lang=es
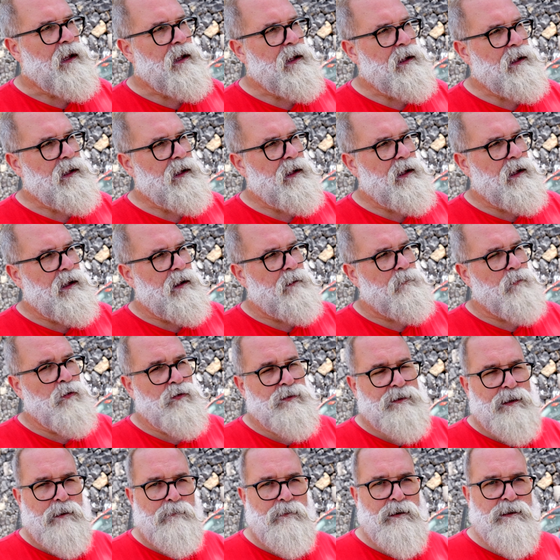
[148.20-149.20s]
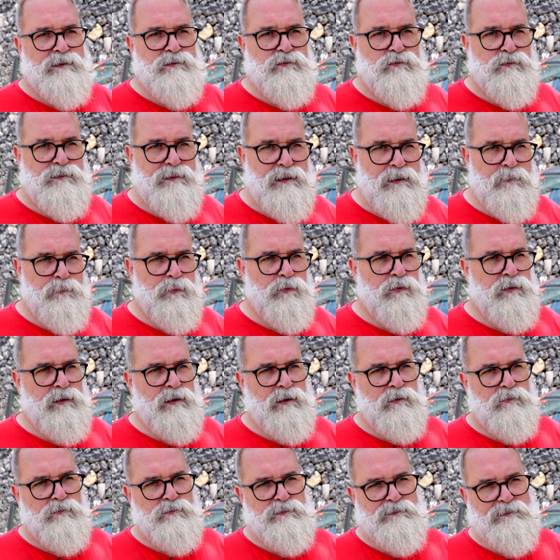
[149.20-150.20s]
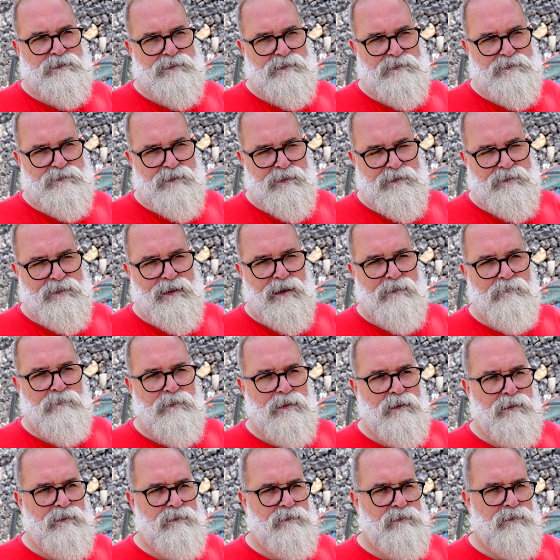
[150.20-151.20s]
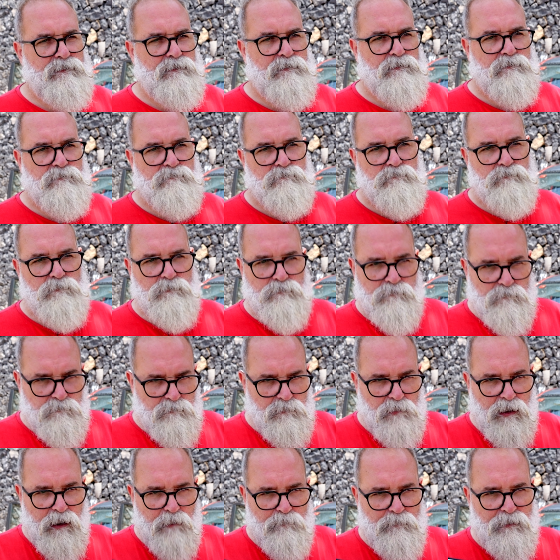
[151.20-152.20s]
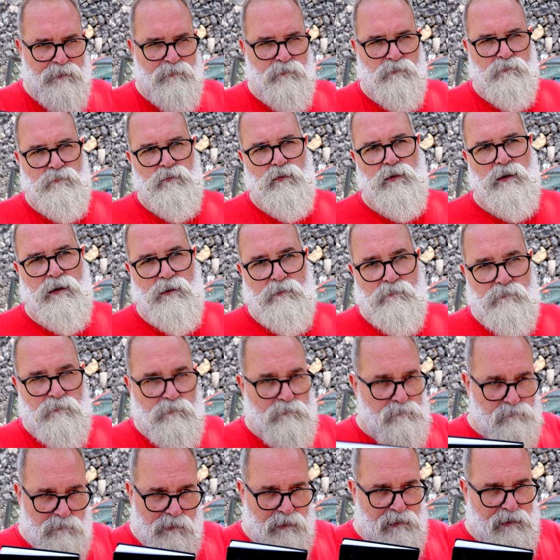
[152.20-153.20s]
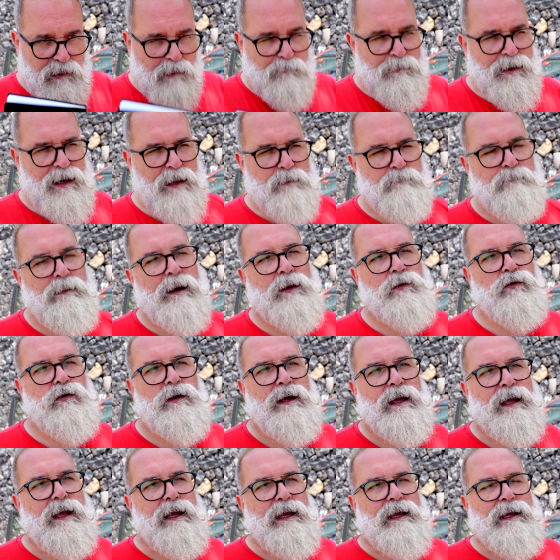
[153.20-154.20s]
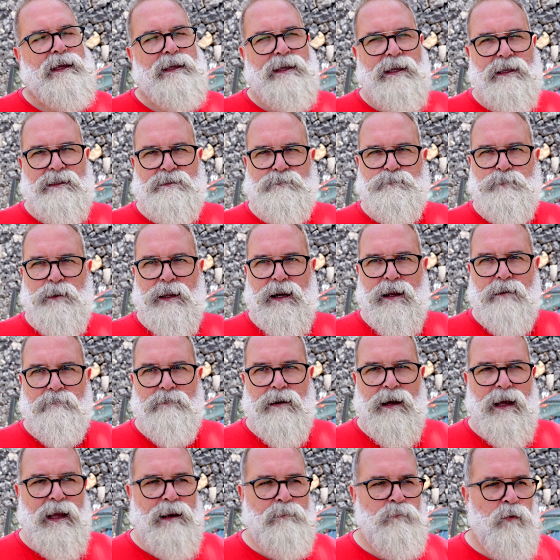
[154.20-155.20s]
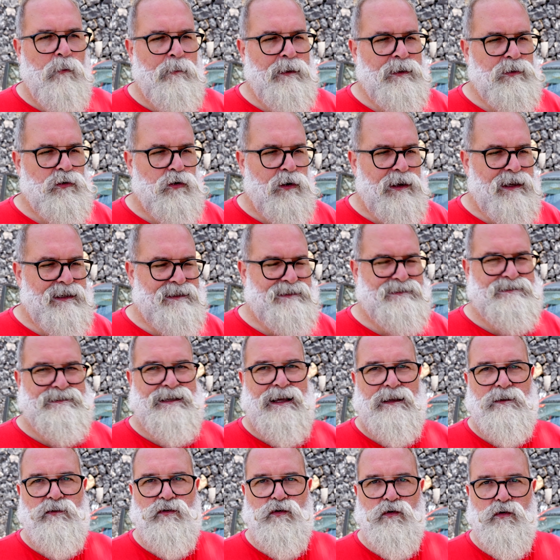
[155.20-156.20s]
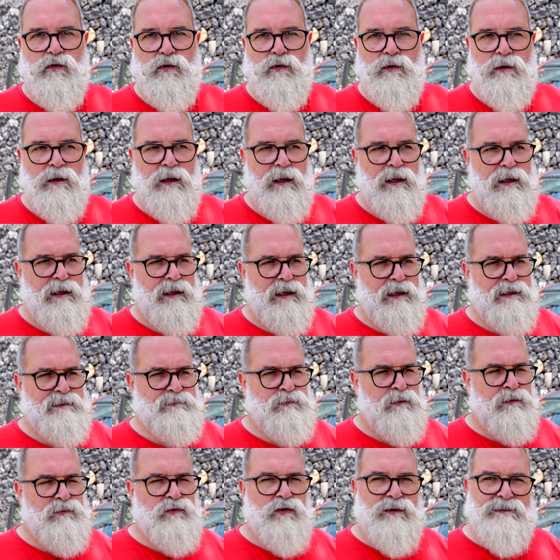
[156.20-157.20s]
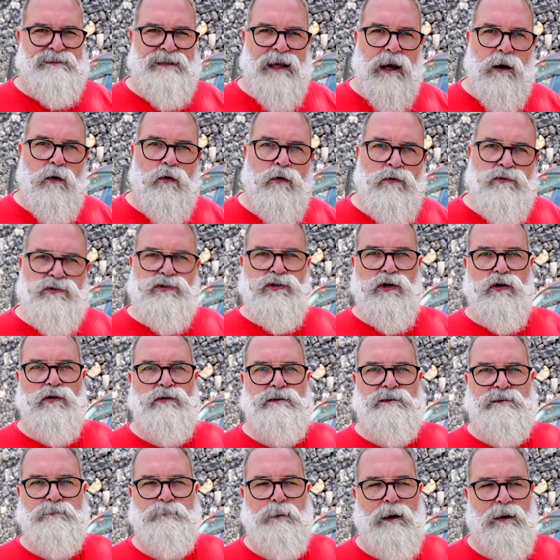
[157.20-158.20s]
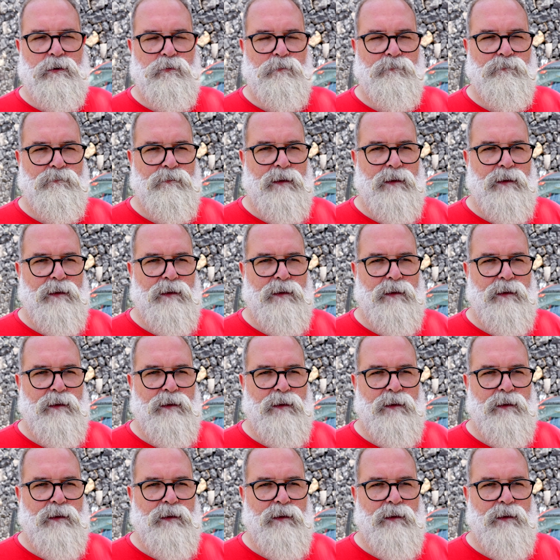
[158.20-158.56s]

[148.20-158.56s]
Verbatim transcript: y eh, montaba su trípode o se sentaba mm, con cámara en mano y esperaba el momento exacto. ¿no? En ese momento hacía un solo disparo.